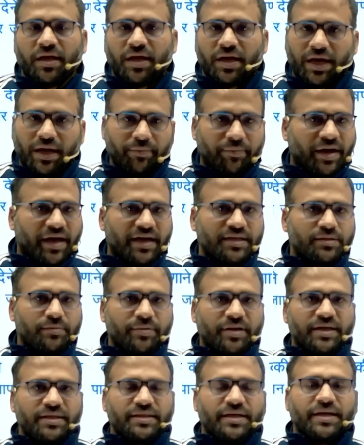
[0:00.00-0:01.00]
हम भारत में
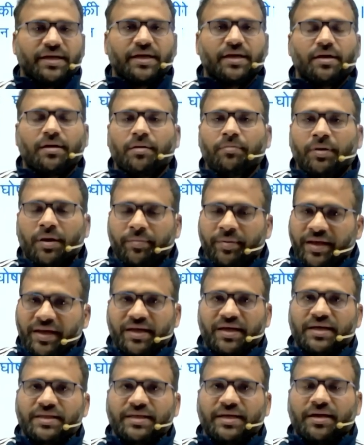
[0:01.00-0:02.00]
रहते हैं हम
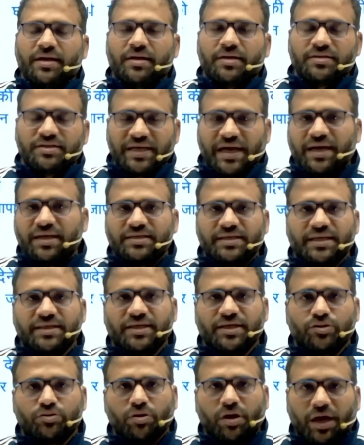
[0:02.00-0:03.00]
अमेरिका जाना चाहते हैं
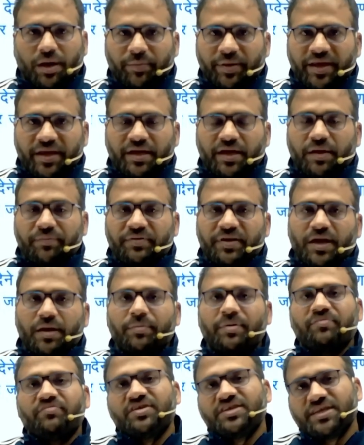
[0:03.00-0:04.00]
तो अमेरिका फिर हमें
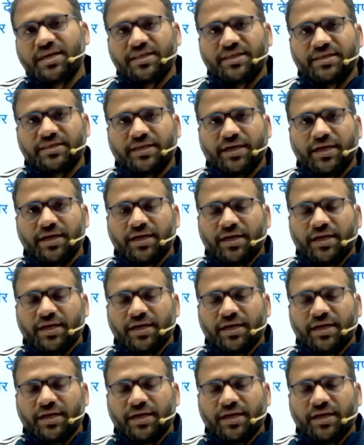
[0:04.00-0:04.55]
वीज़ा देता है